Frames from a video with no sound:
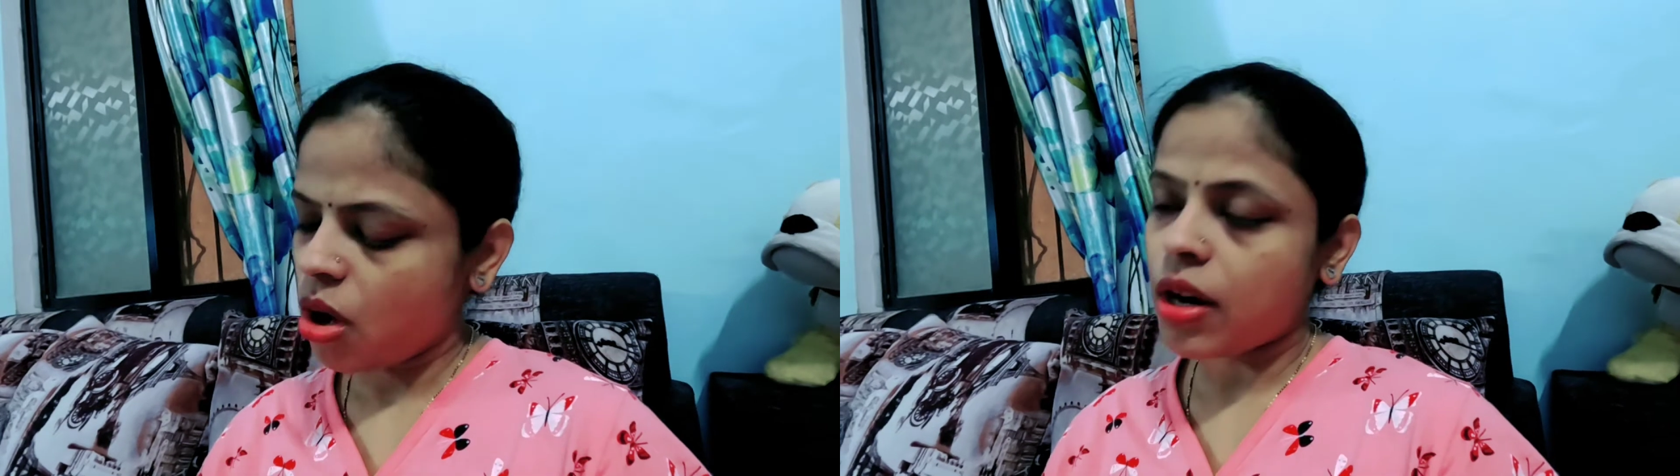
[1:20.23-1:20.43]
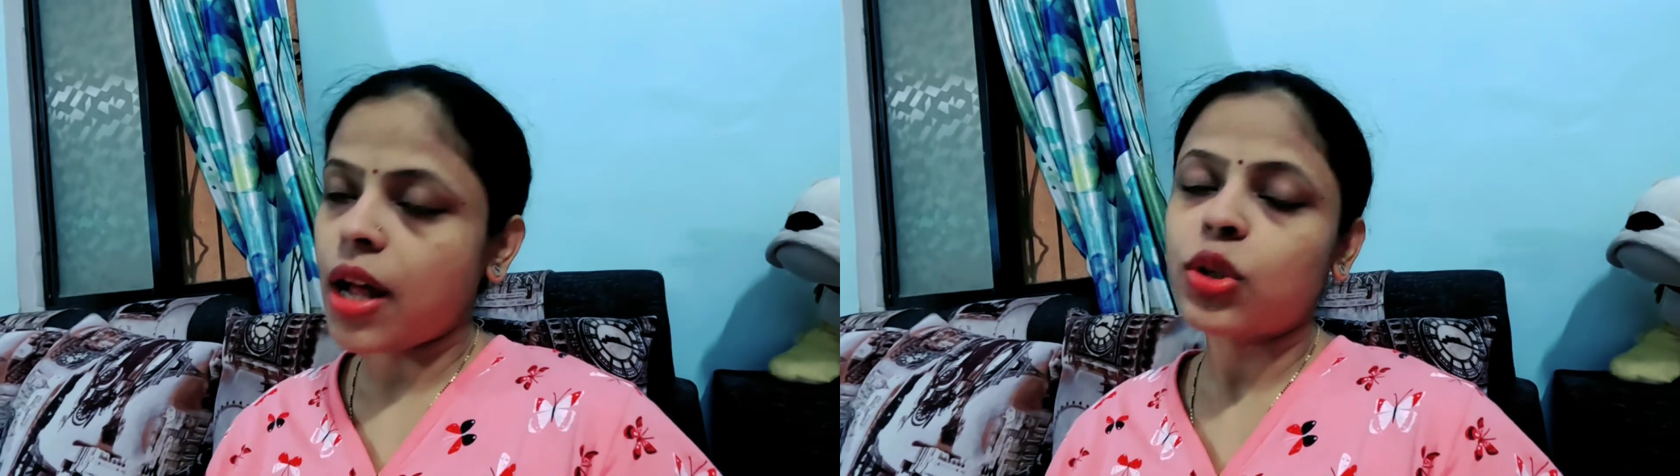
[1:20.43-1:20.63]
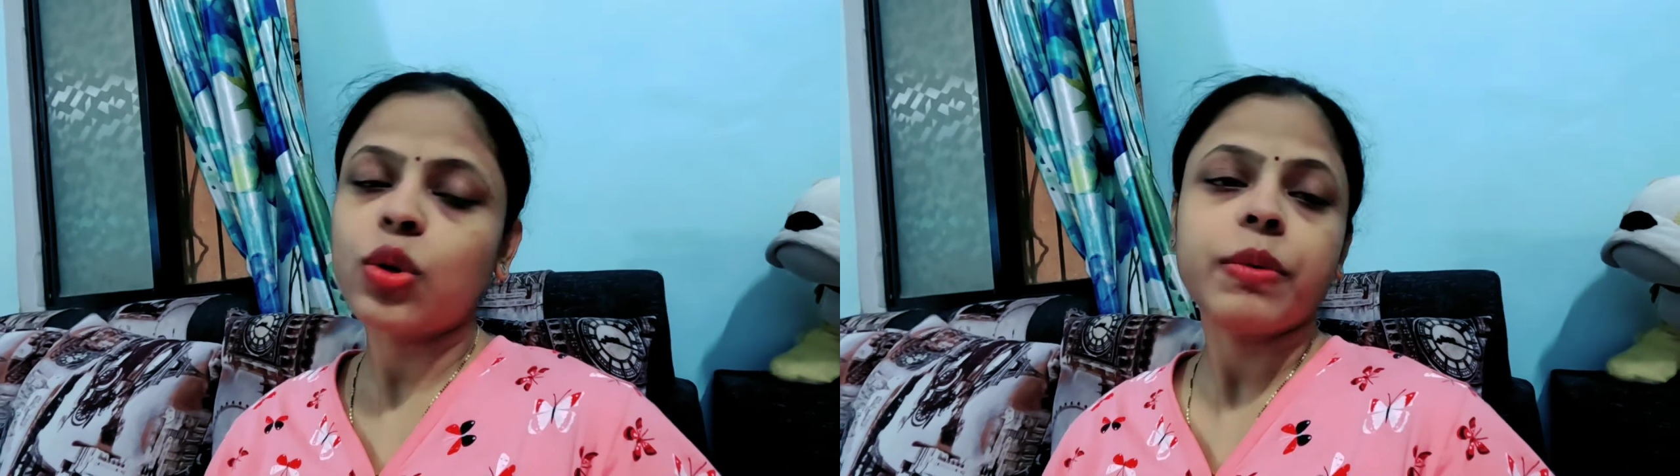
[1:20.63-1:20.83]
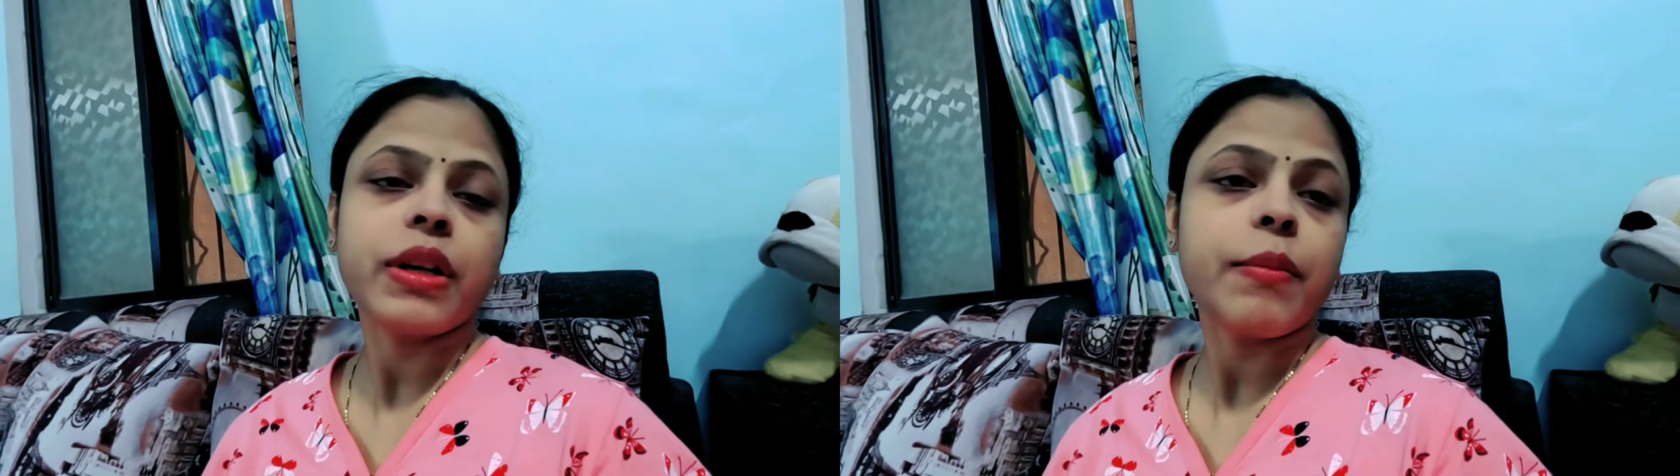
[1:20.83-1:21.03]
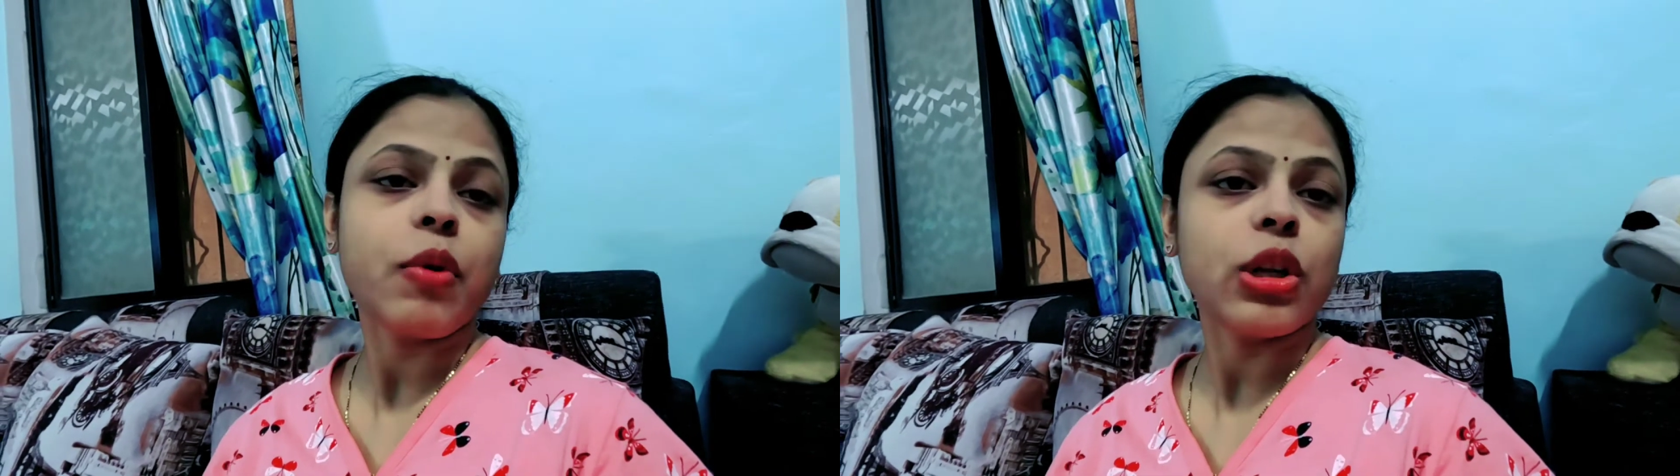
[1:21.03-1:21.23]
और रात को भी
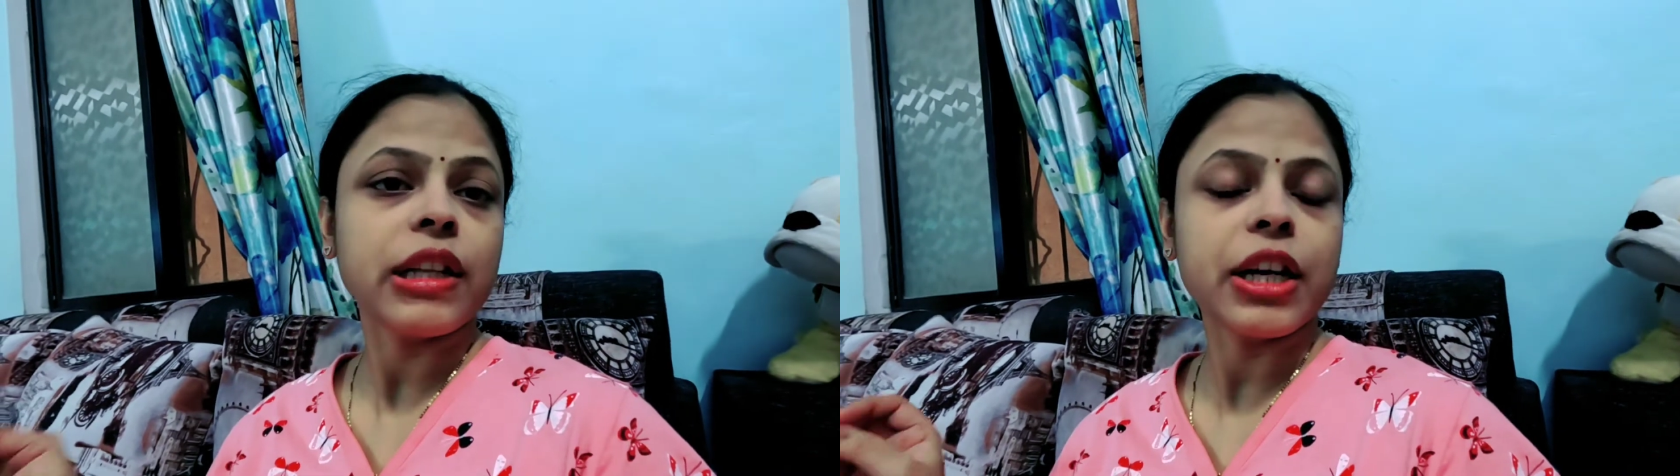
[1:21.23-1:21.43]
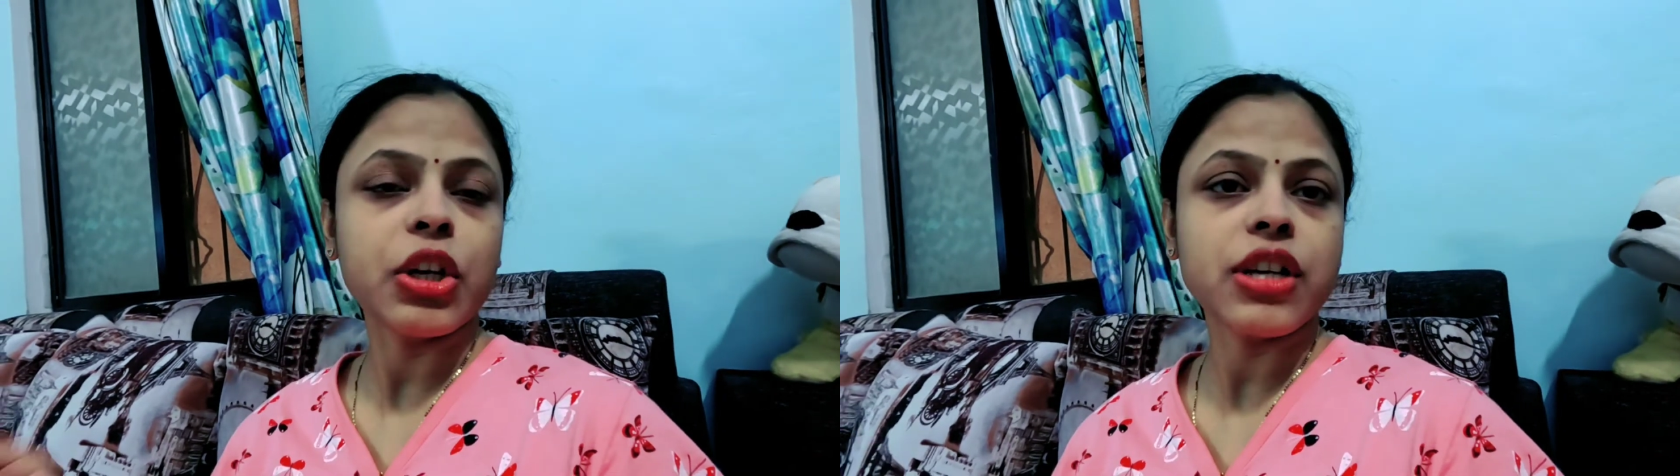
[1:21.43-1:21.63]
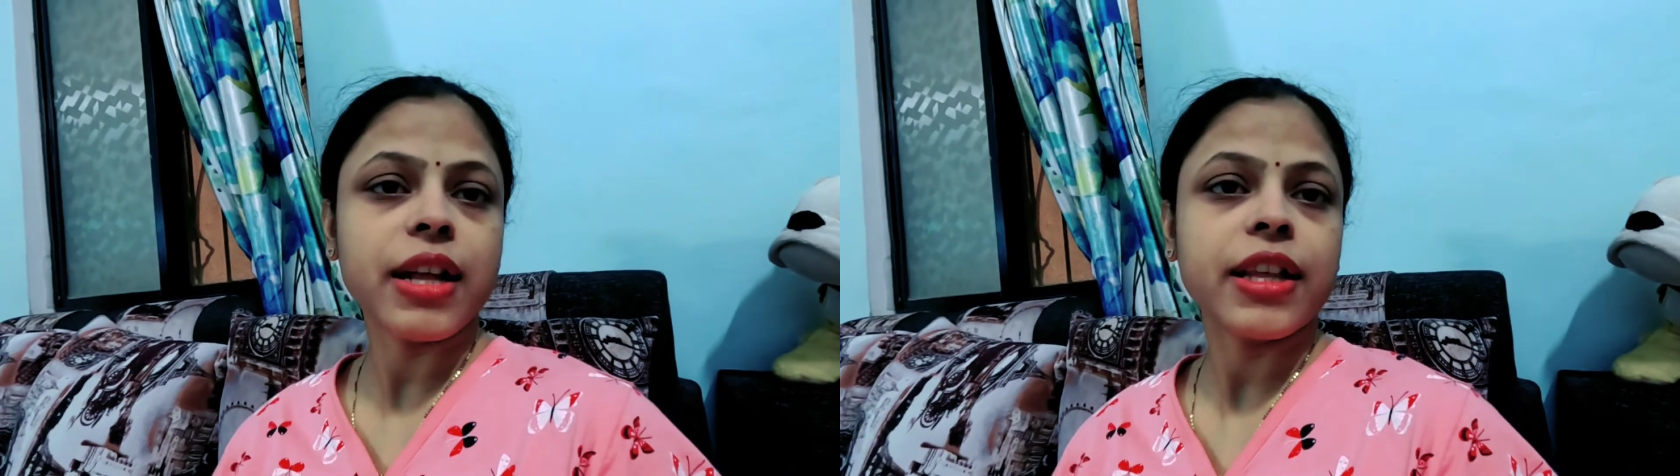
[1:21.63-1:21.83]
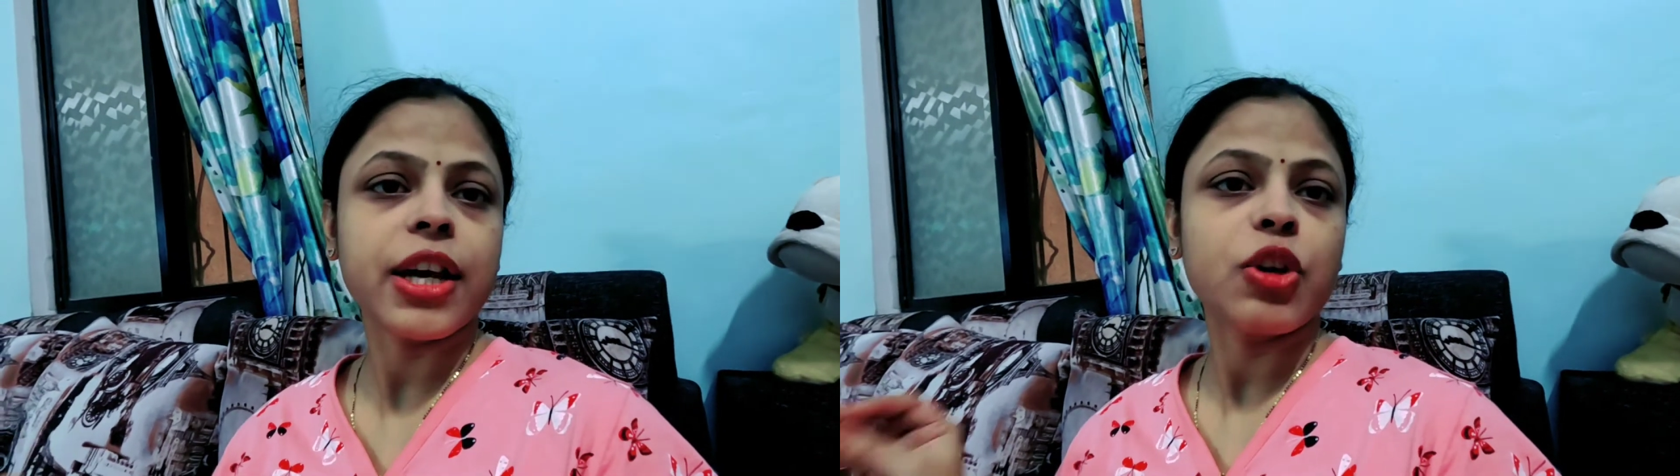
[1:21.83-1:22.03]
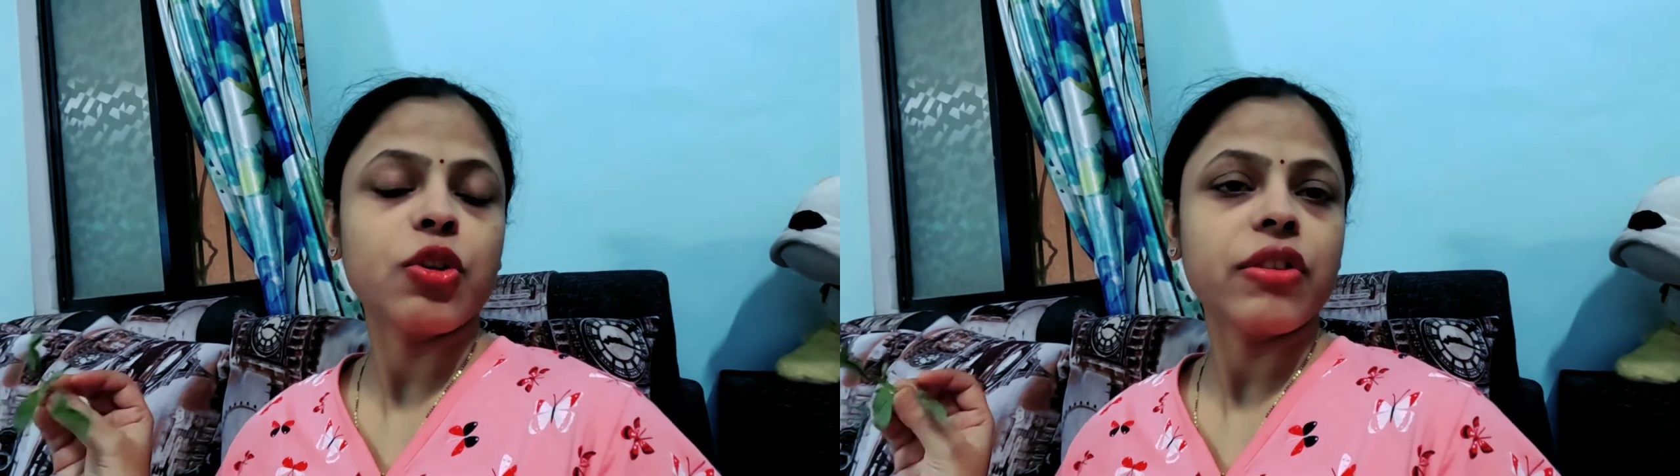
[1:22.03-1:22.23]
ना बहुत लेट हो जाता
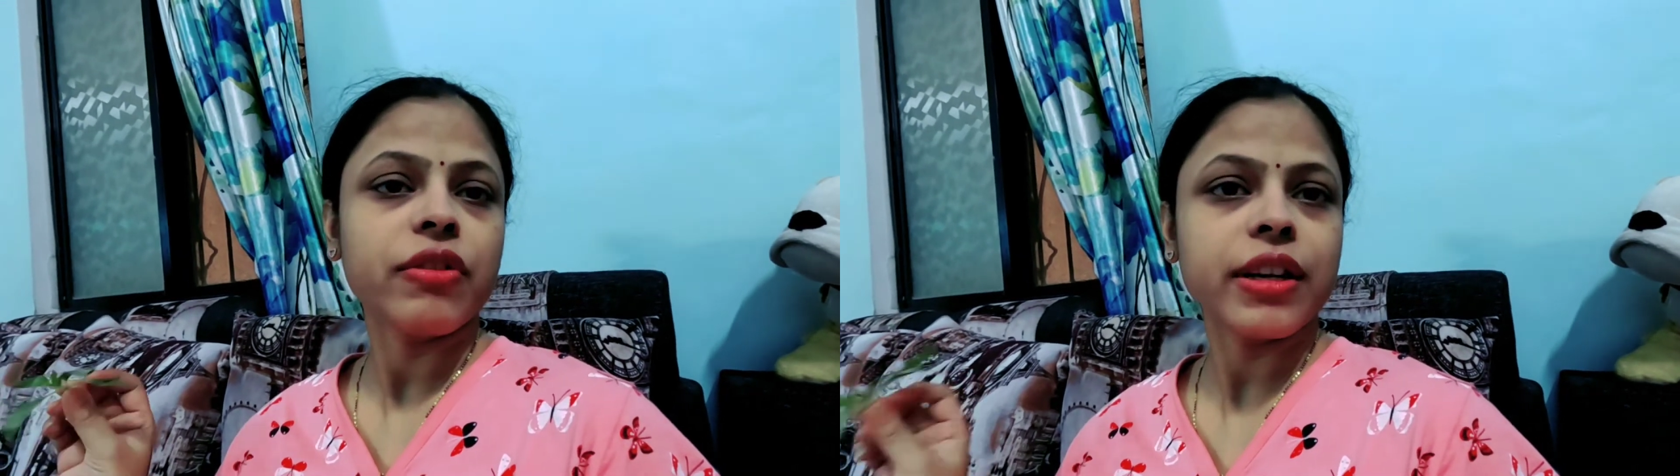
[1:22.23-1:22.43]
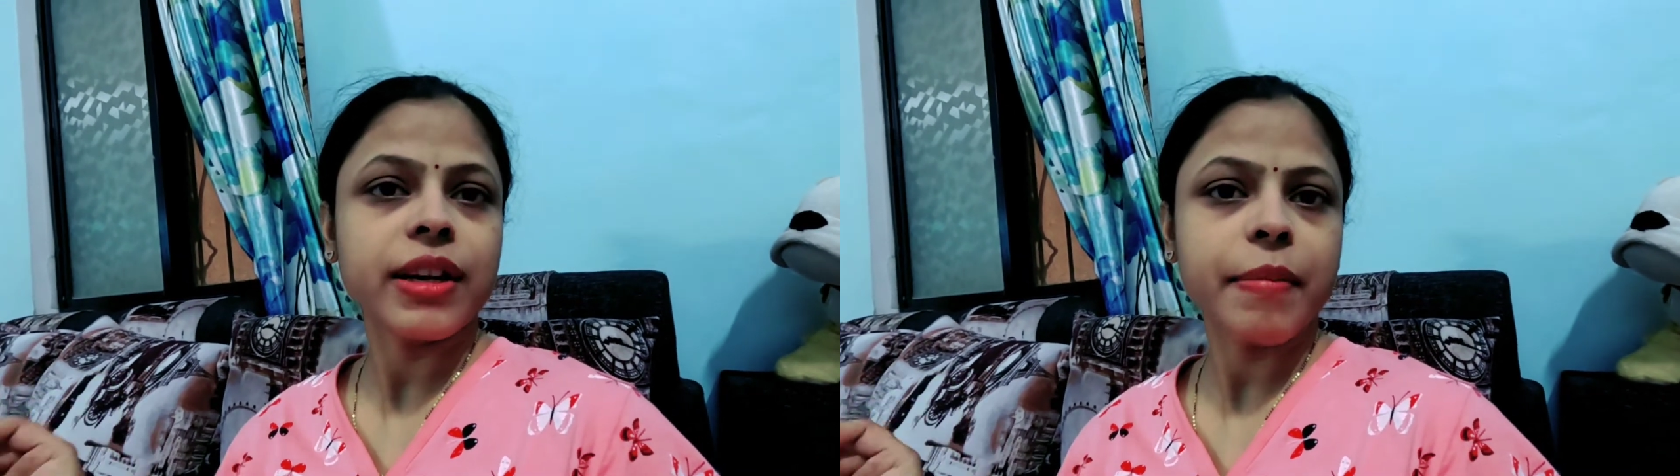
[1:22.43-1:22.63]
है क्योंकि वीर